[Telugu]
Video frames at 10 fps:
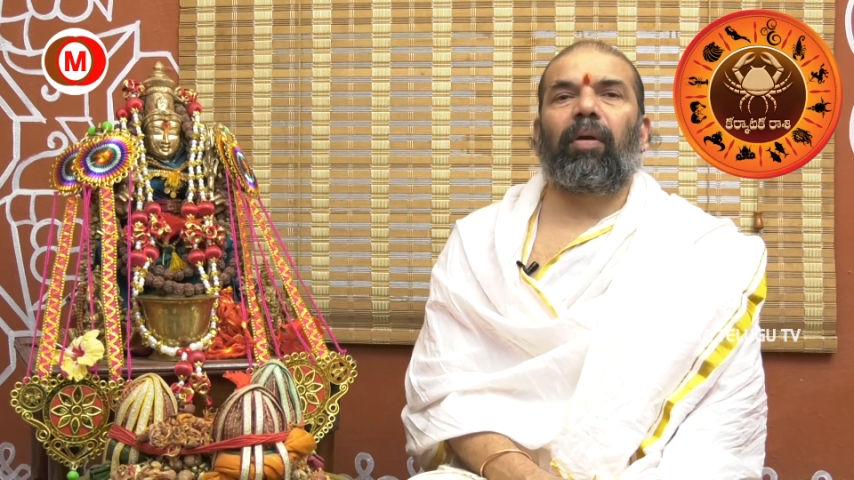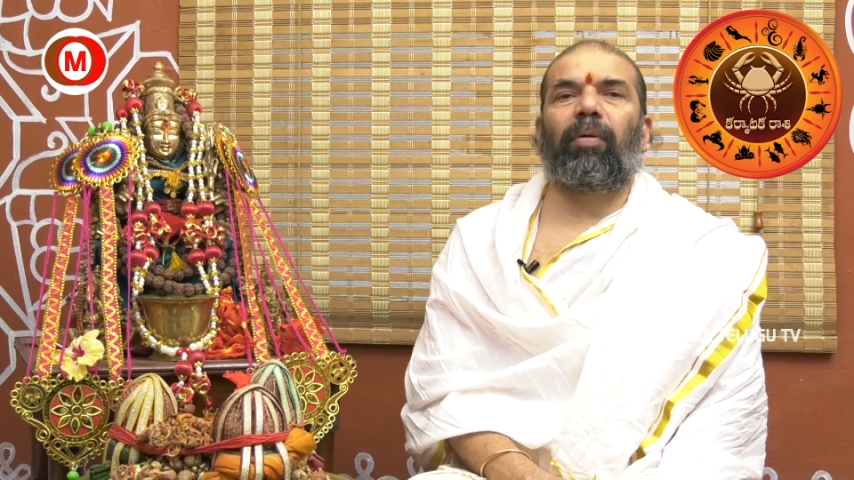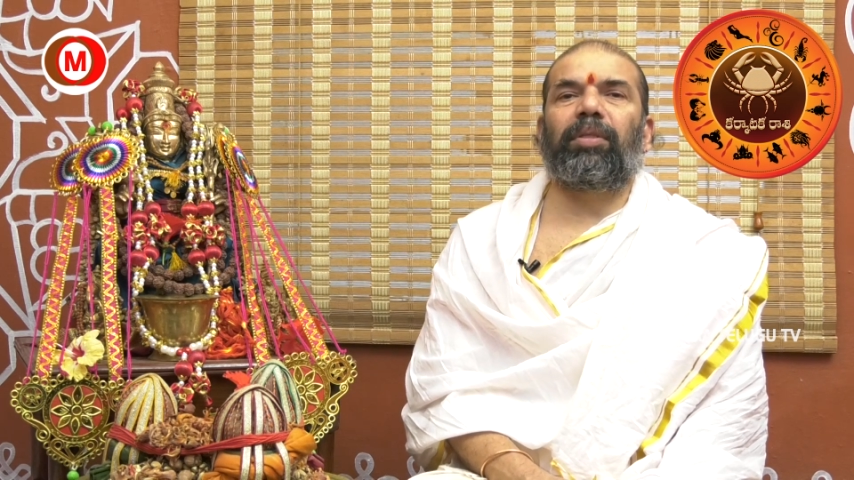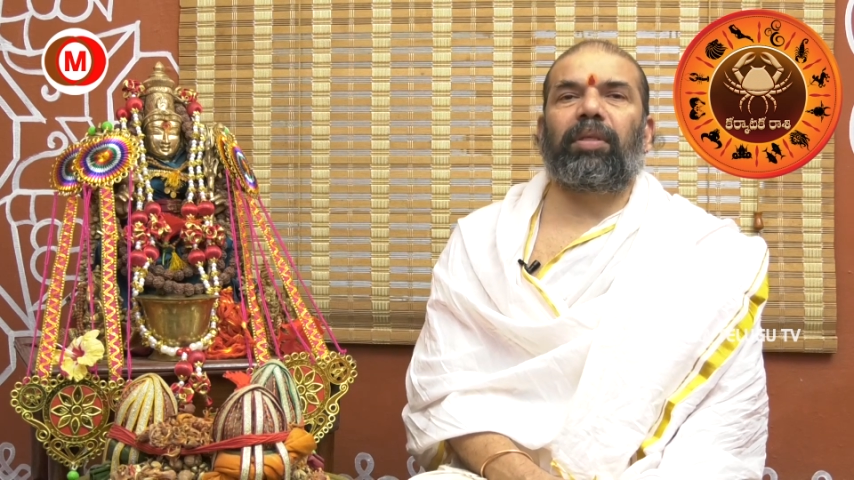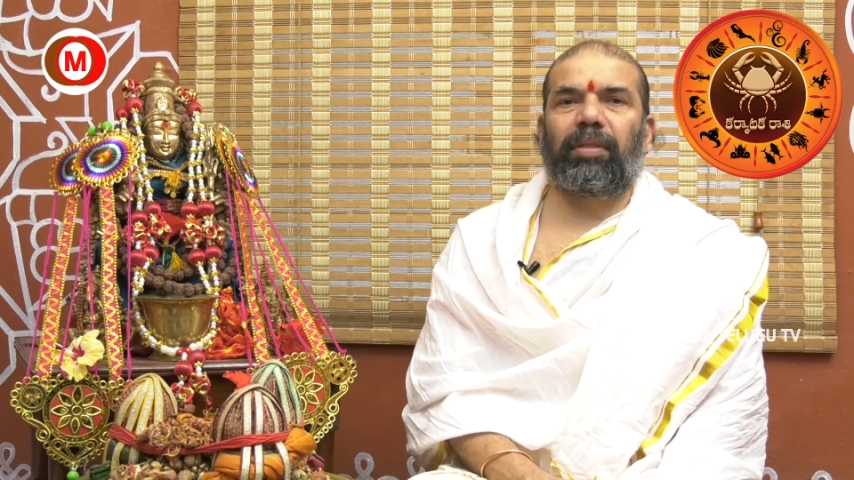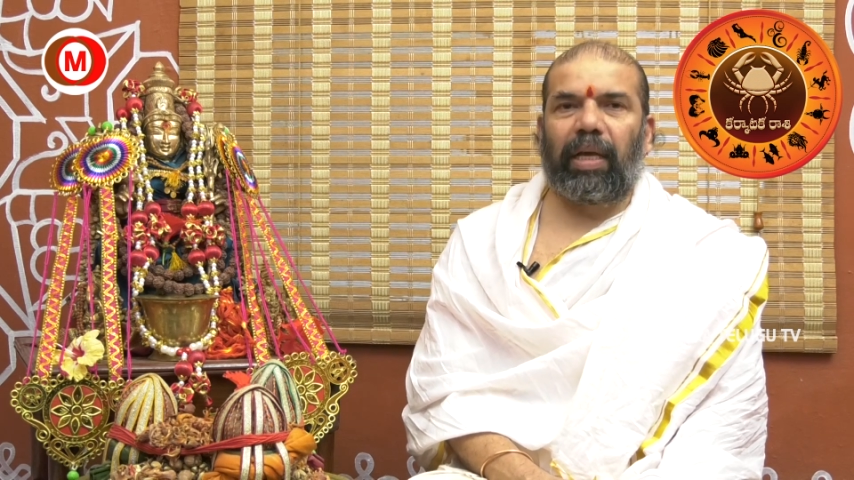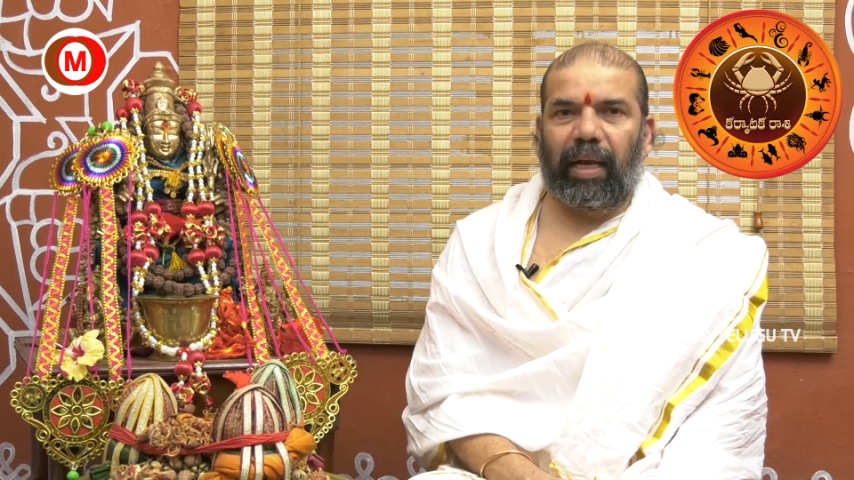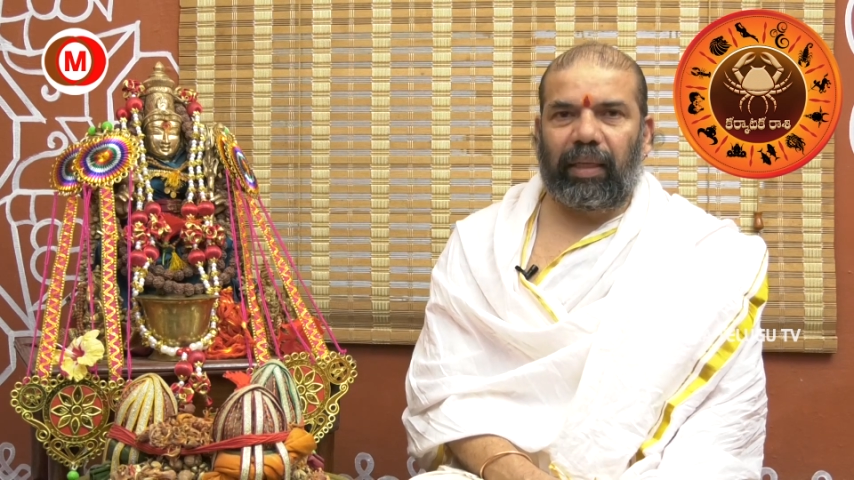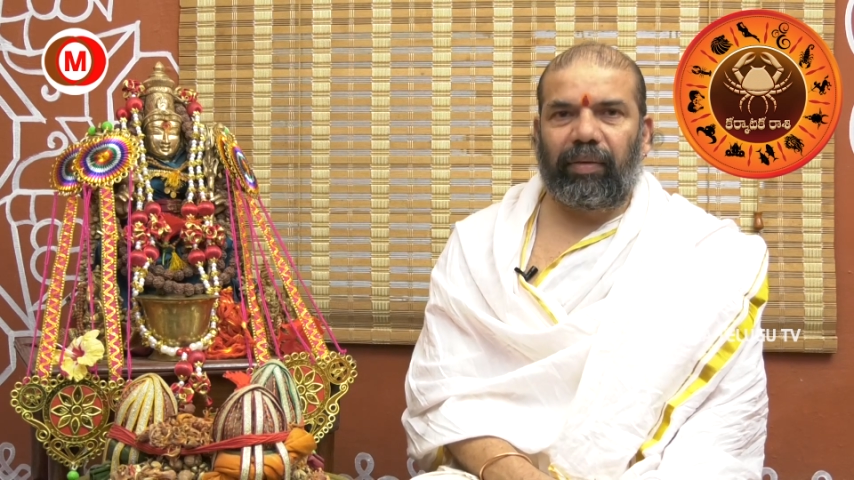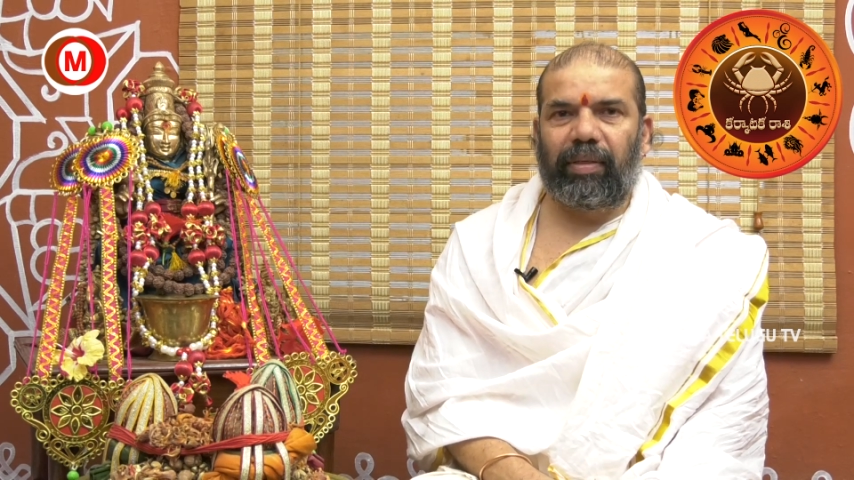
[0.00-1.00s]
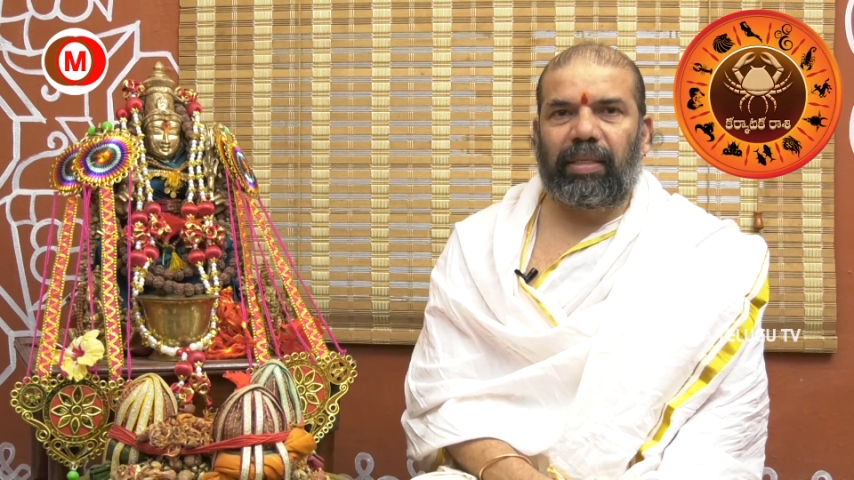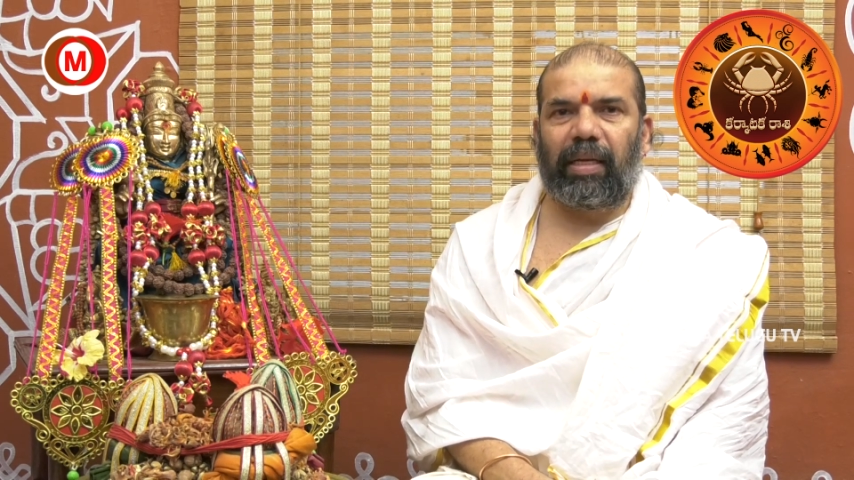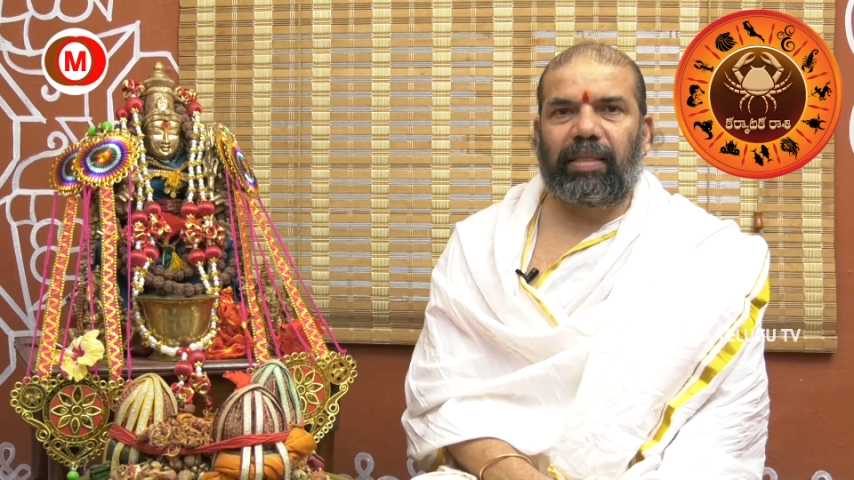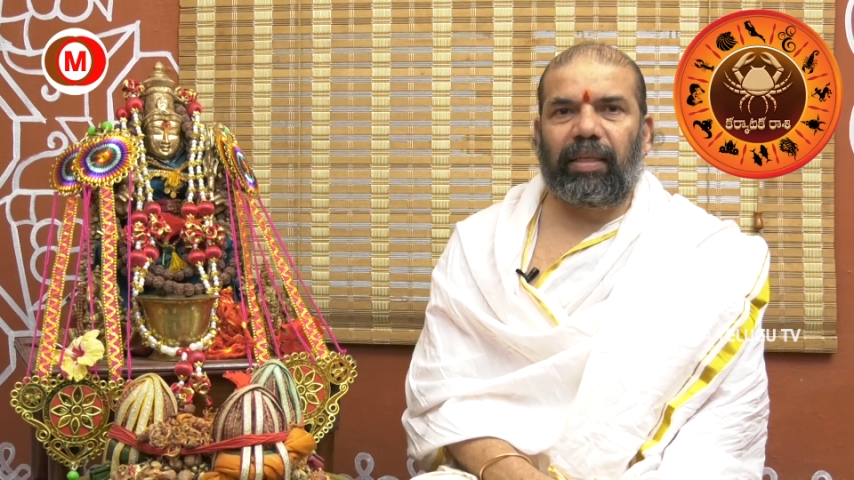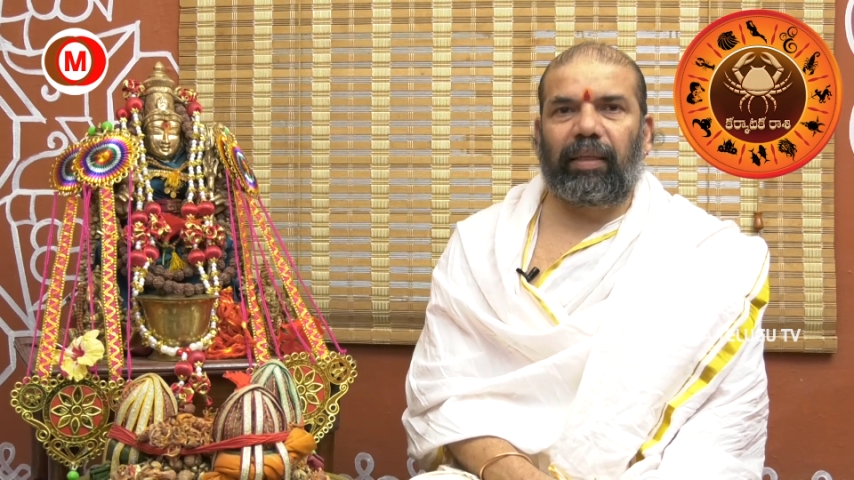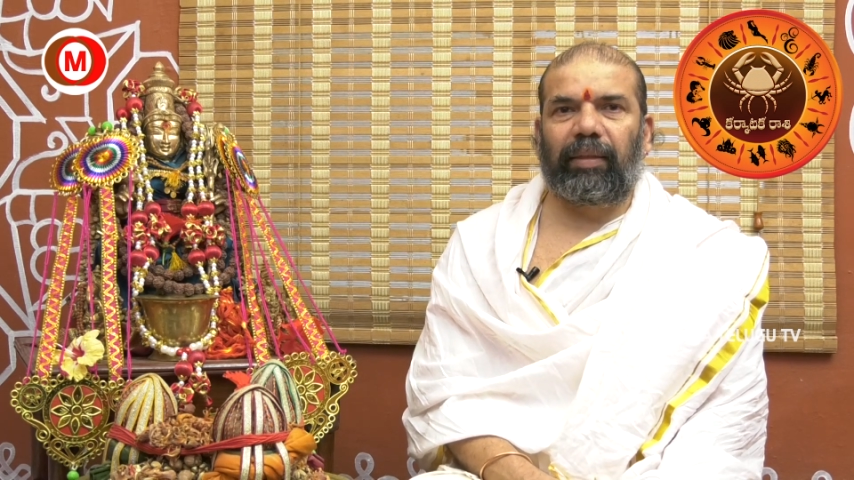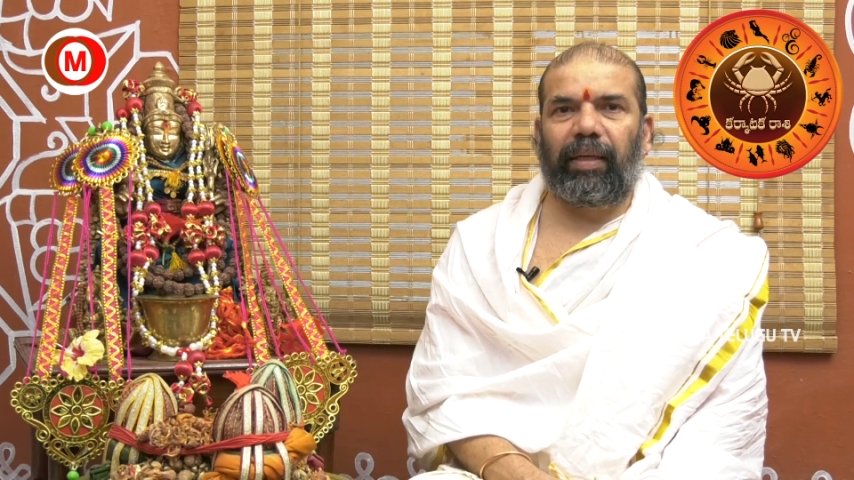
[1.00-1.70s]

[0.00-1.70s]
కొంచెం జాగ్రత్త వహించాల్సిందిగా